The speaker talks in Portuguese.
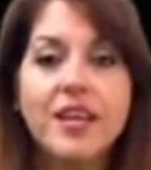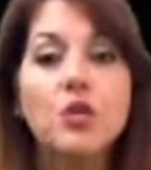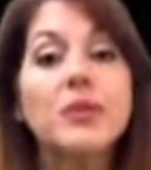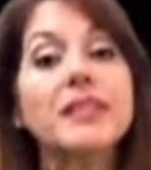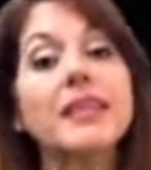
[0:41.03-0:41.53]

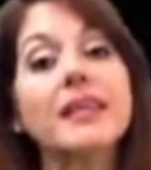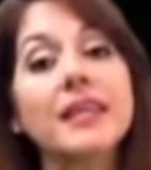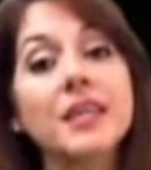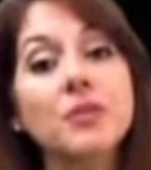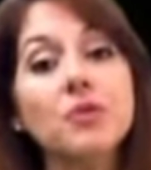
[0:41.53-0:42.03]
e o
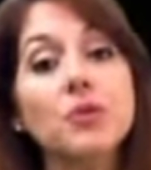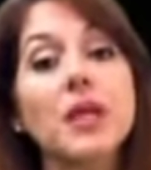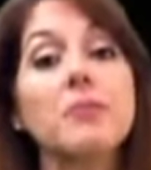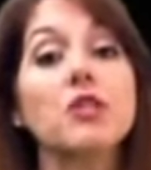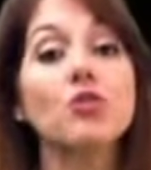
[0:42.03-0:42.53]
intercâmbio
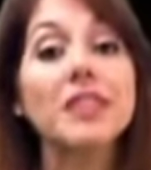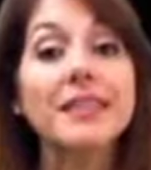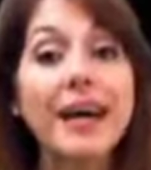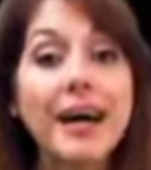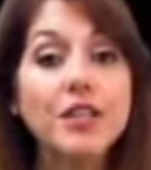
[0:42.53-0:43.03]
que a
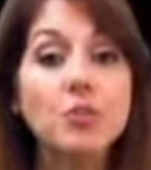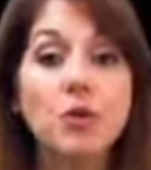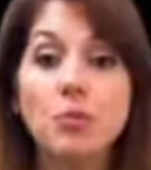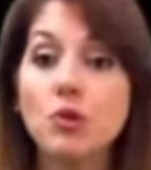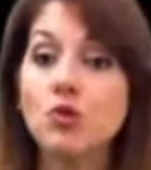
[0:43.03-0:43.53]
mediunidade
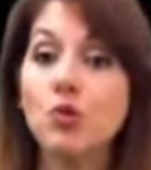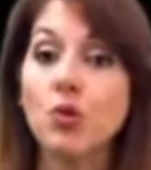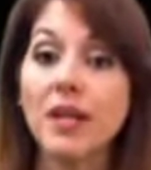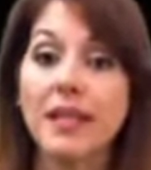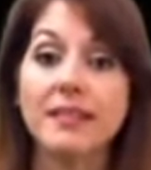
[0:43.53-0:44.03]

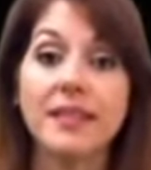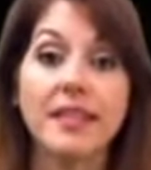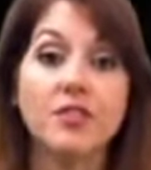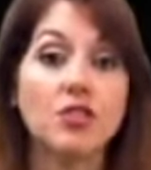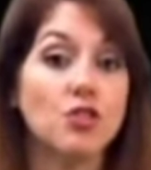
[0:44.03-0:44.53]
proporciona
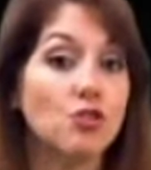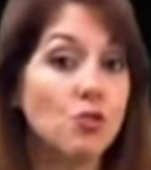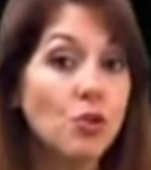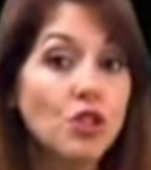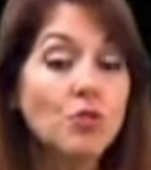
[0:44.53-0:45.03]
entre estes
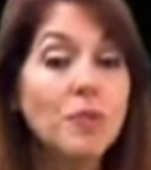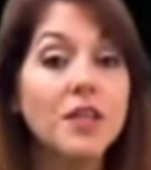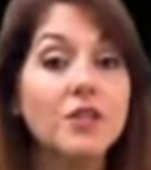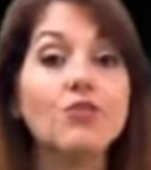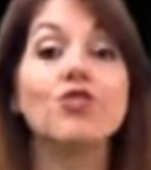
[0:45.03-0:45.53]
dois
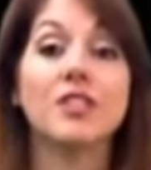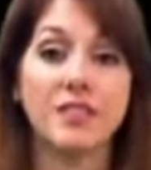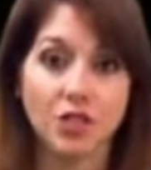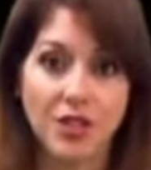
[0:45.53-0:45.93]
planos de